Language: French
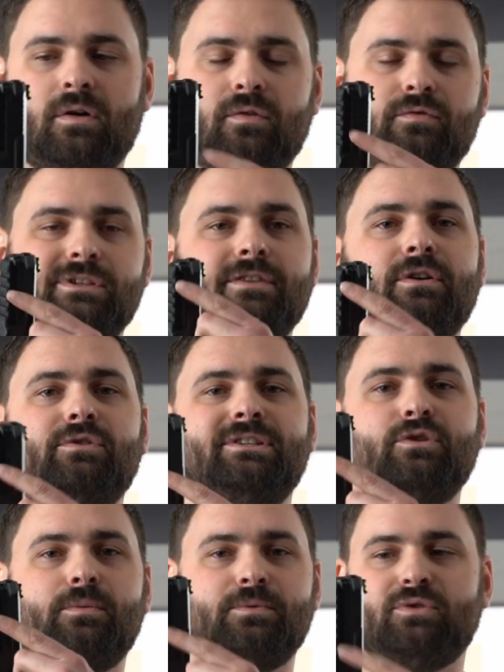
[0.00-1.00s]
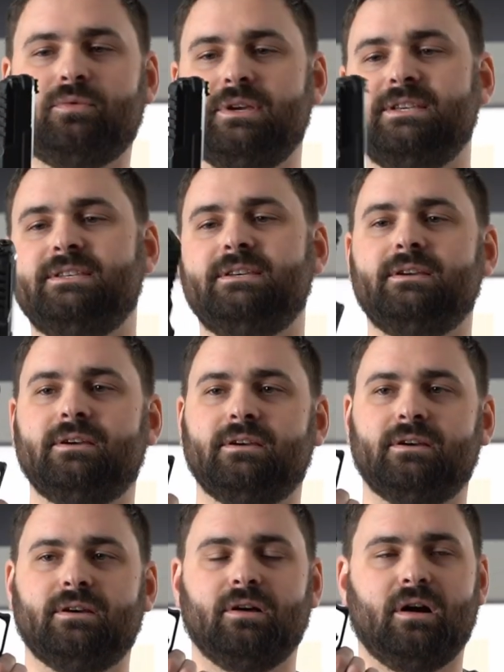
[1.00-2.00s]
Vous avez aussi l'option ici,
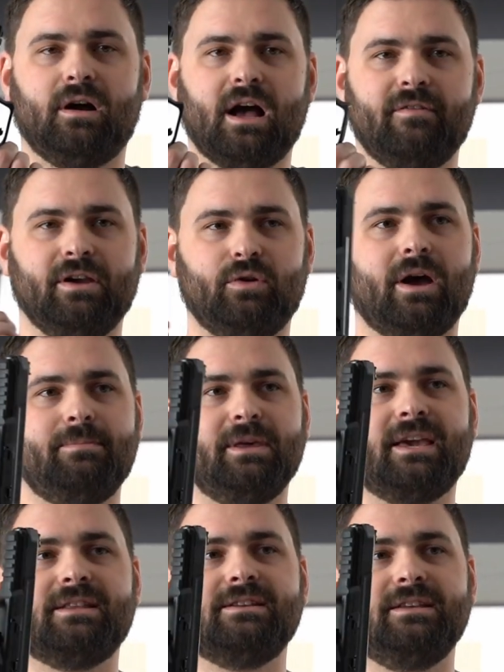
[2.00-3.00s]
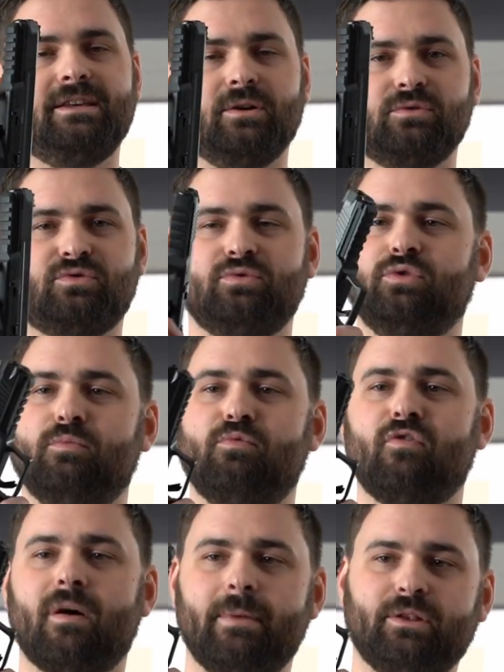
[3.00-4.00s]
avec le rail Picatinny qui est en dessous, de
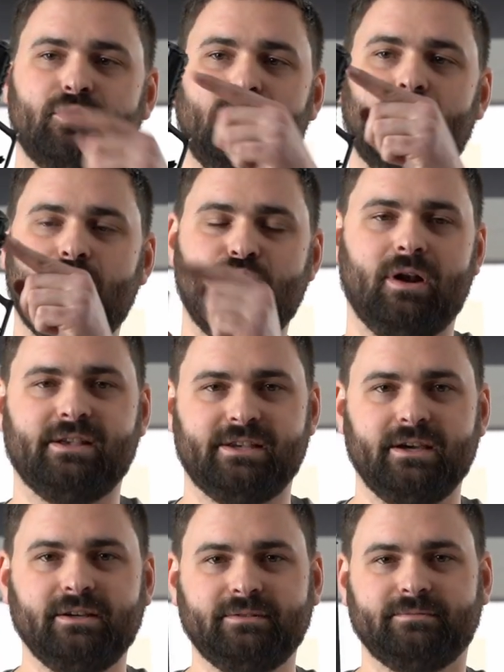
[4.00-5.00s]
pouvoir mettre une lampe ou un laser.